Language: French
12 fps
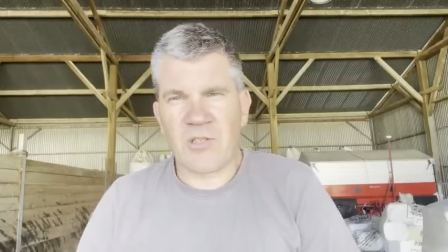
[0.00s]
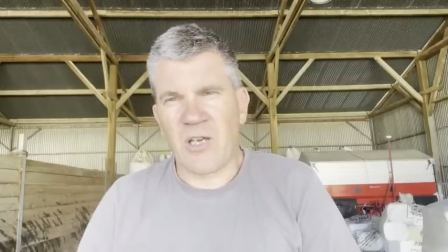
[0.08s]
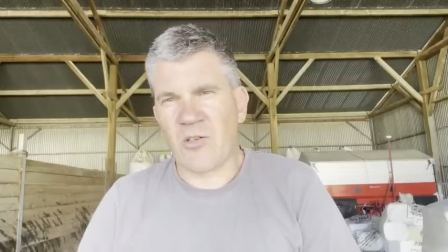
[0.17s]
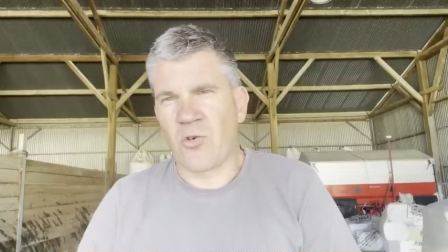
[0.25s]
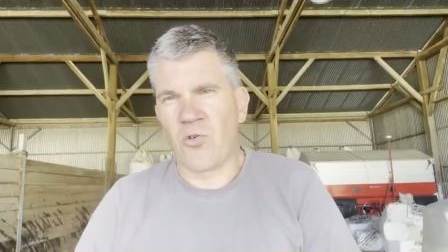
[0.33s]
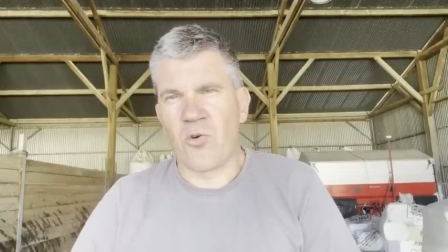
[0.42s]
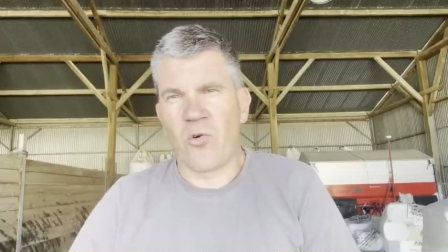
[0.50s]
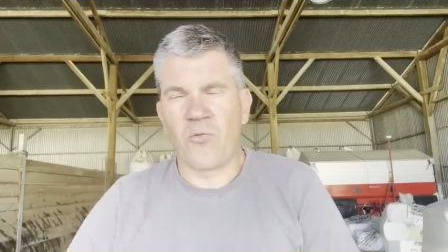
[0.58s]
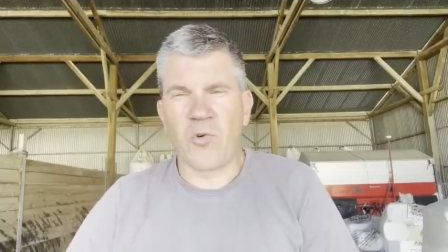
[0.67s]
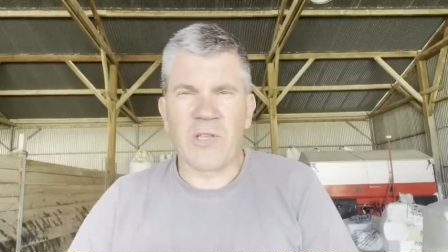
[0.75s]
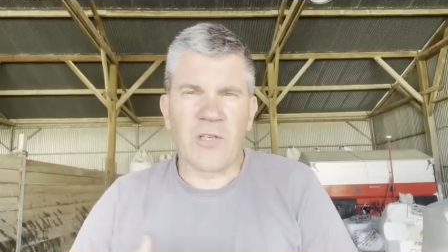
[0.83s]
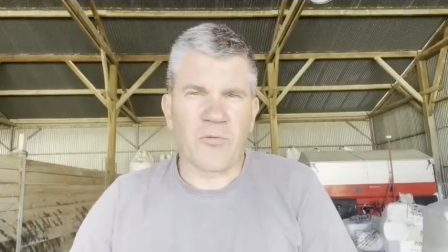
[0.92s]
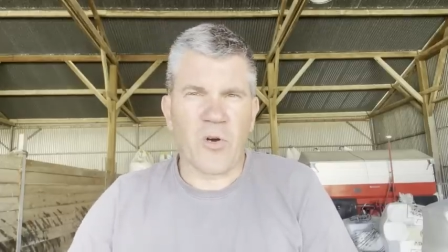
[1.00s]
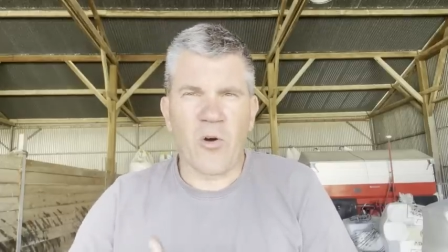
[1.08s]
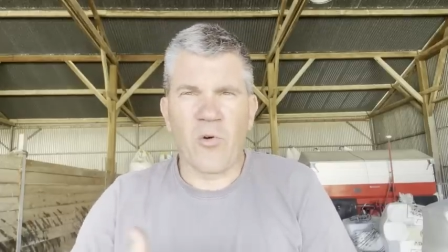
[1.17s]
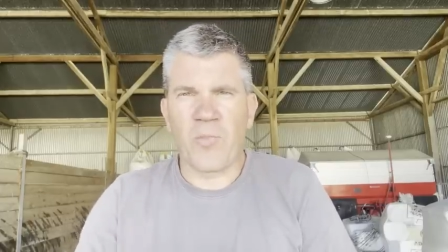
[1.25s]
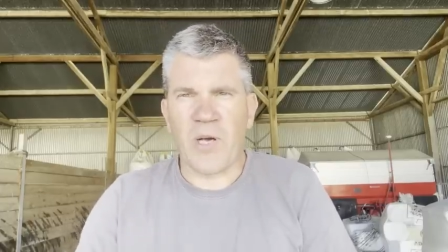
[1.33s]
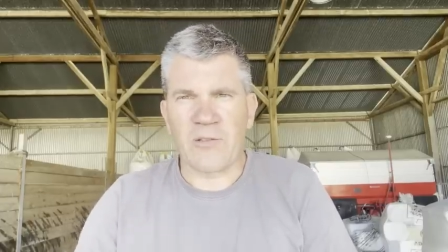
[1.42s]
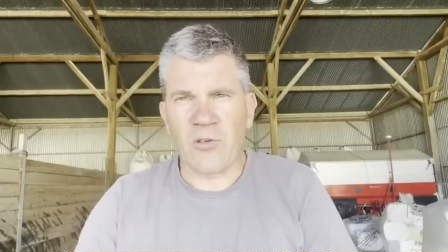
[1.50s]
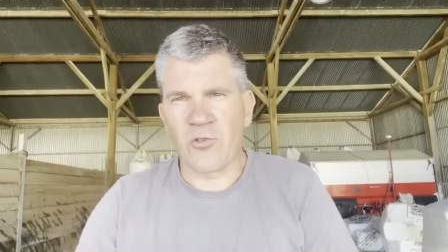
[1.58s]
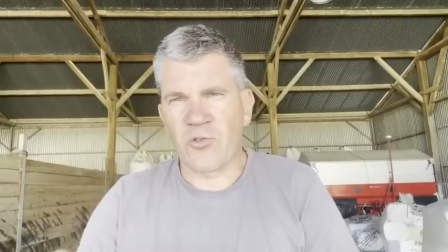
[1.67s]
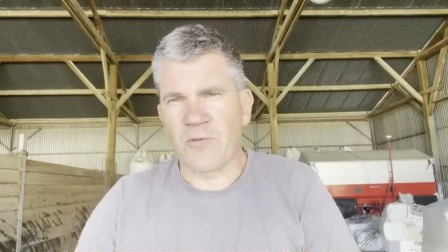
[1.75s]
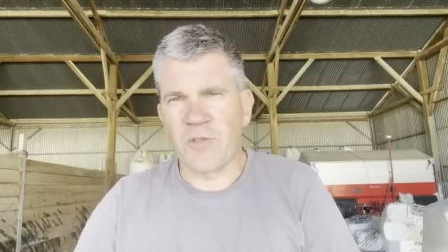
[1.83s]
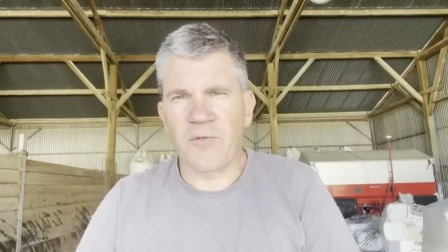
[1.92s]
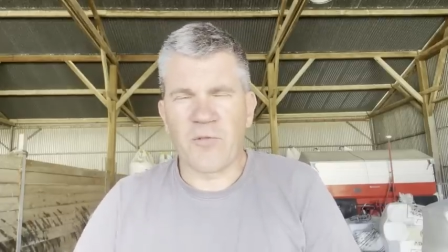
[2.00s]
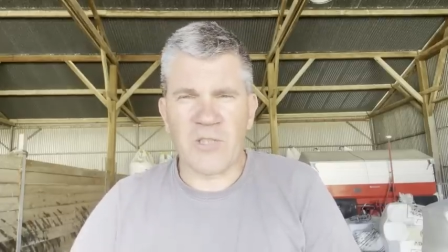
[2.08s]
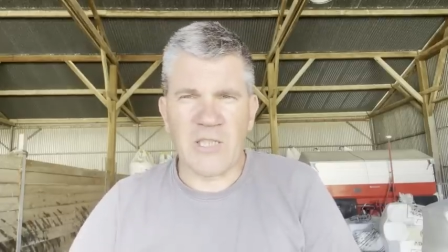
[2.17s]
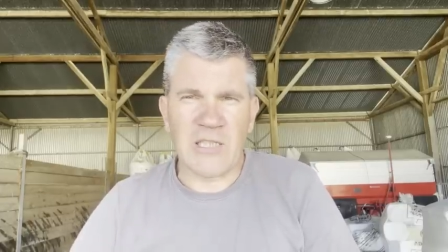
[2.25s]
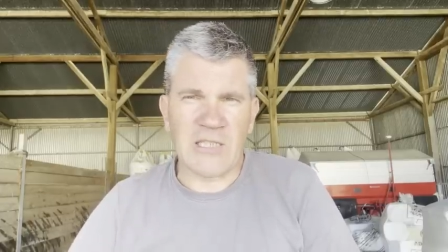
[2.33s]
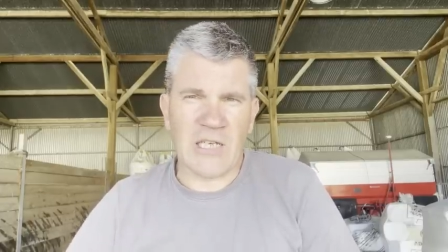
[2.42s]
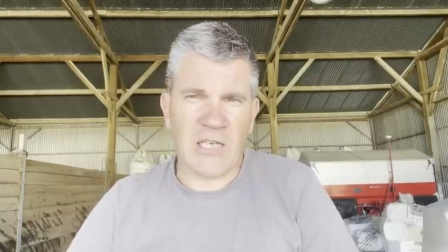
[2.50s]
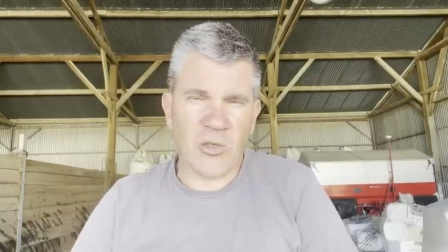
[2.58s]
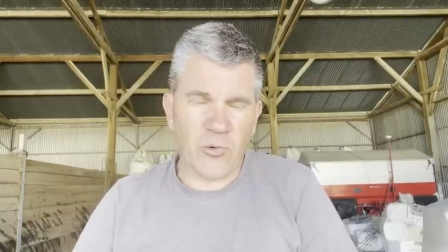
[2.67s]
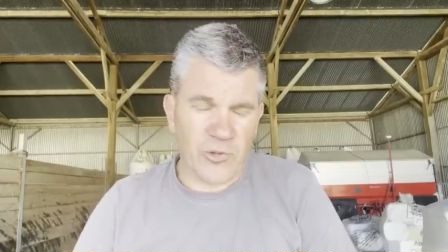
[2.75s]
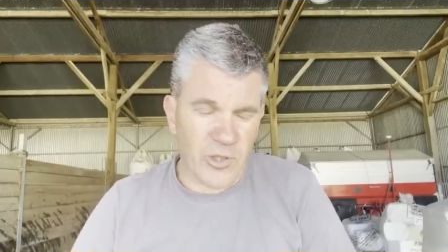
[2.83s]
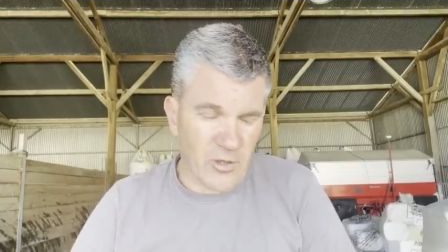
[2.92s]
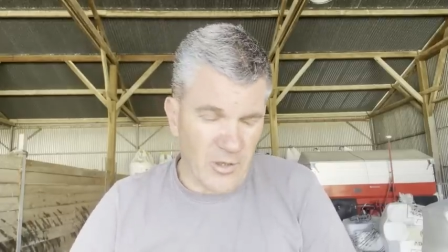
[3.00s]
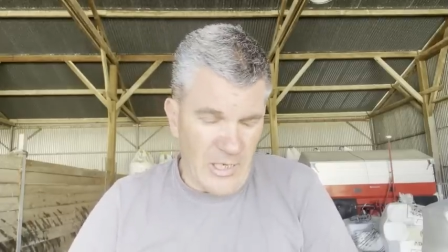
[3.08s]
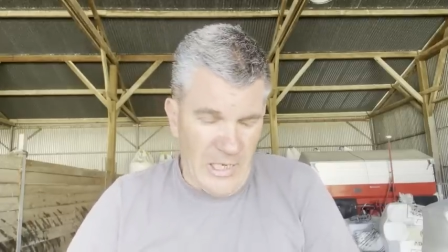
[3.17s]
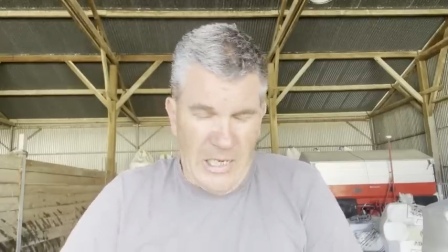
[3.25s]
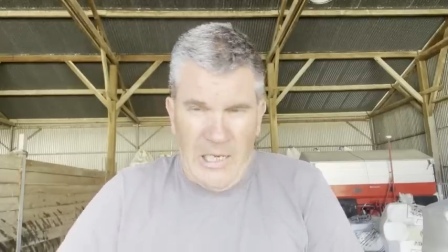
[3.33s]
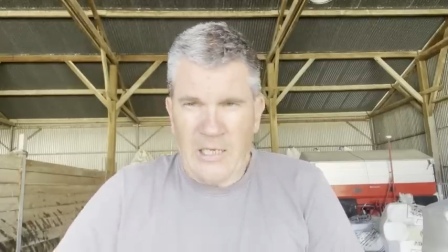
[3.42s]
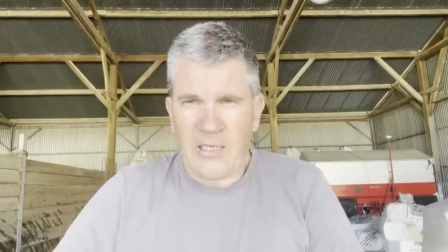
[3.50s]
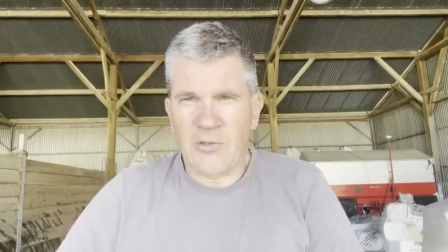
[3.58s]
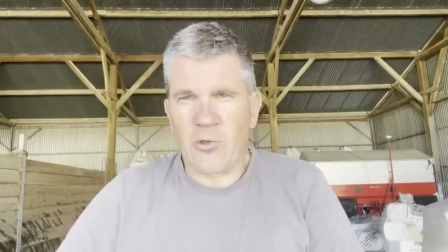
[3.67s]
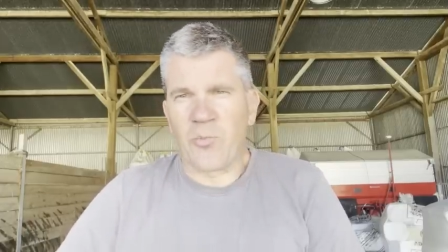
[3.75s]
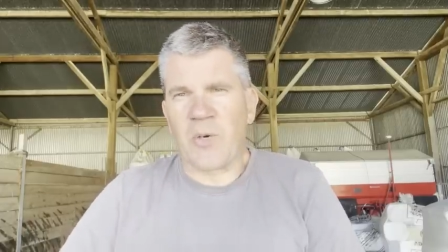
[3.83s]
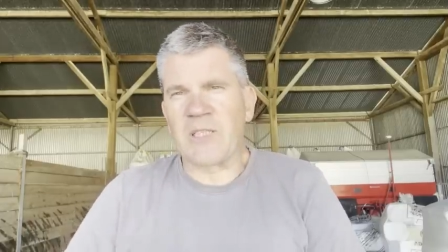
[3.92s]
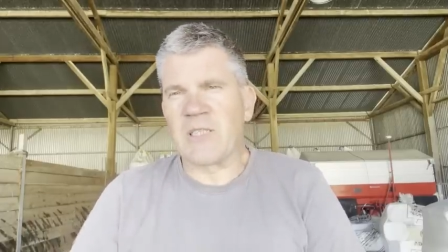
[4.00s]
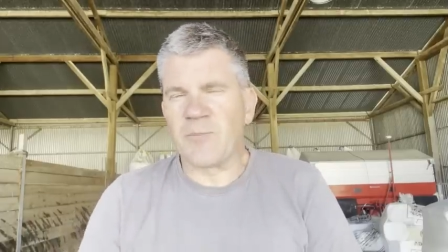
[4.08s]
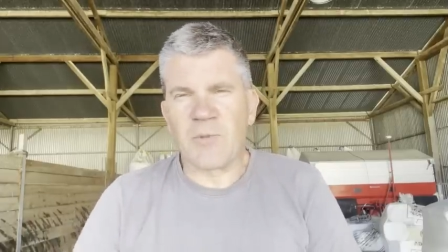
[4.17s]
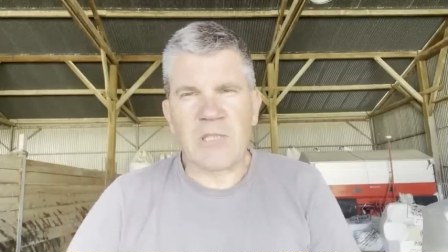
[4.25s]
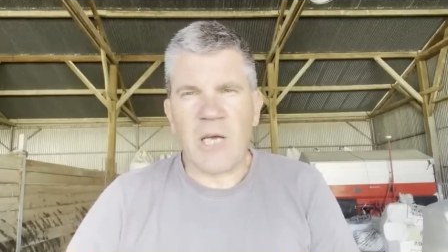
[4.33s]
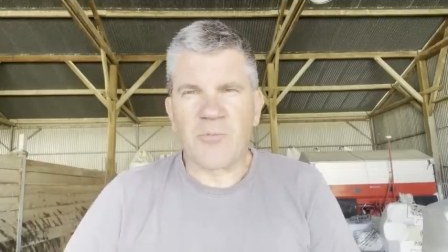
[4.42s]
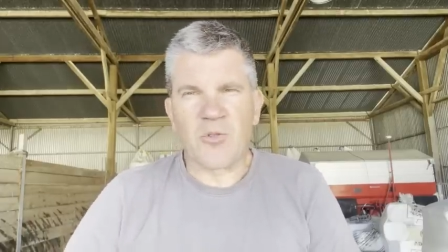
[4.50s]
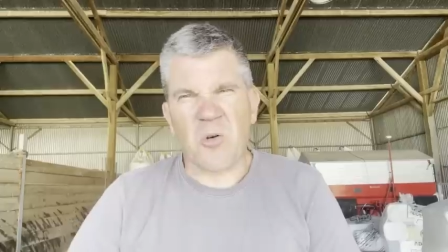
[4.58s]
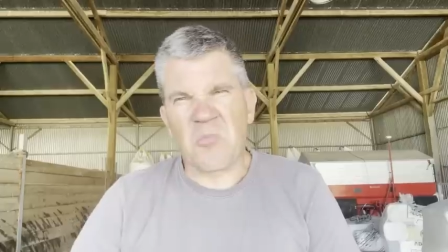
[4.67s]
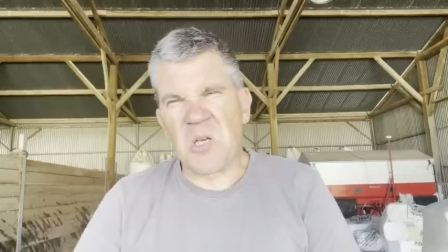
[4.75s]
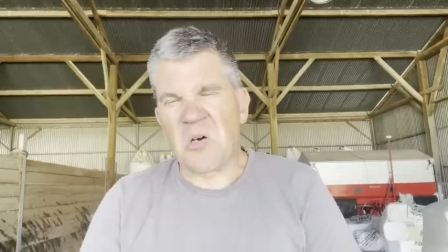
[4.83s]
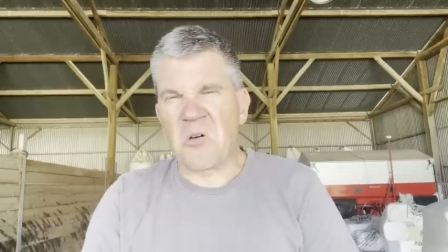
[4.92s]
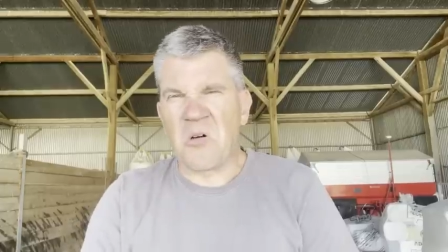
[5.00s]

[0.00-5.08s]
C'est-à-dire qu'on voit des fois au printemps, janvier, février, des agriculteurs qui se précipitent à absorber,